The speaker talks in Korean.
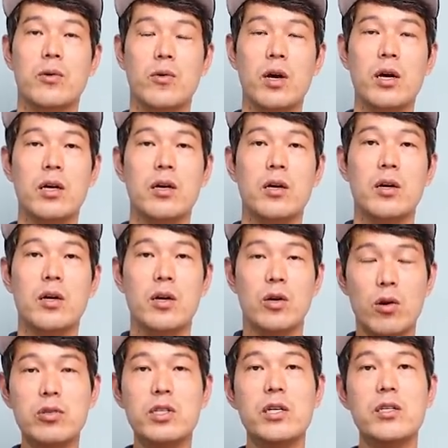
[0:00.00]
왜?
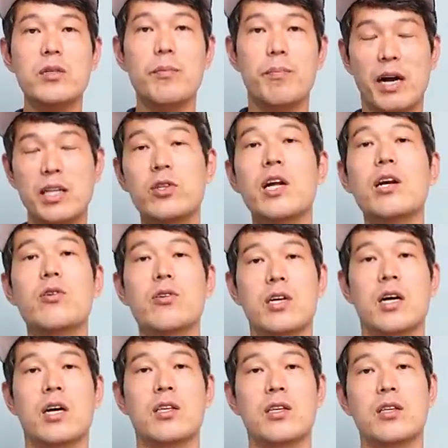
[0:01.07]
경제는 발전할
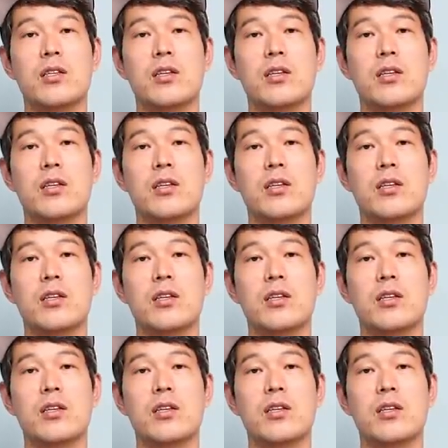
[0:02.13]
거니까.